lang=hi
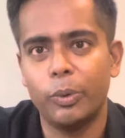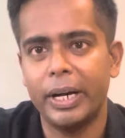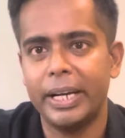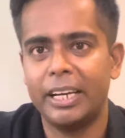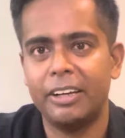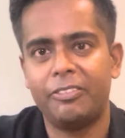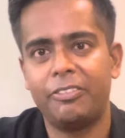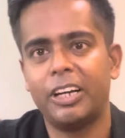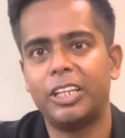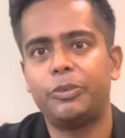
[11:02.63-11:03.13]
वाई इन
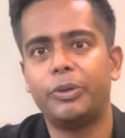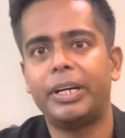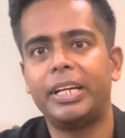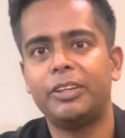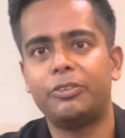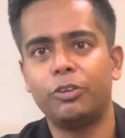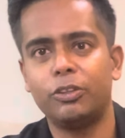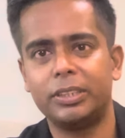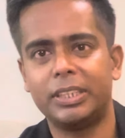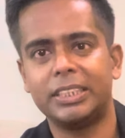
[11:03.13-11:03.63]
एफ आई ट्वेंटी
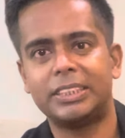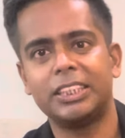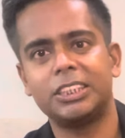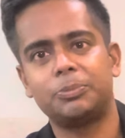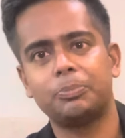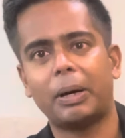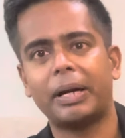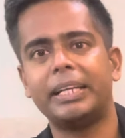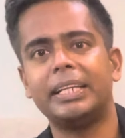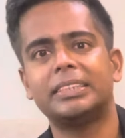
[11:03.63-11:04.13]
फोर दिस इज
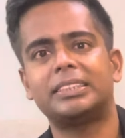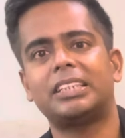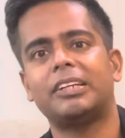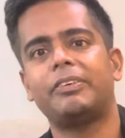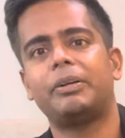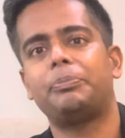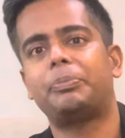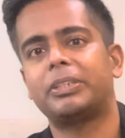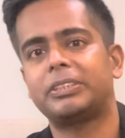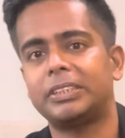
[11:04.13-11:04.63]
माइनस
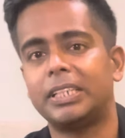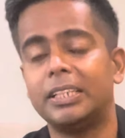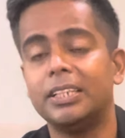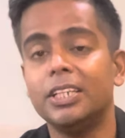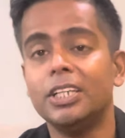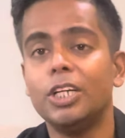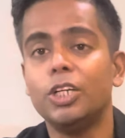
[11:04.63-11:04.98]
सेवन परसेंट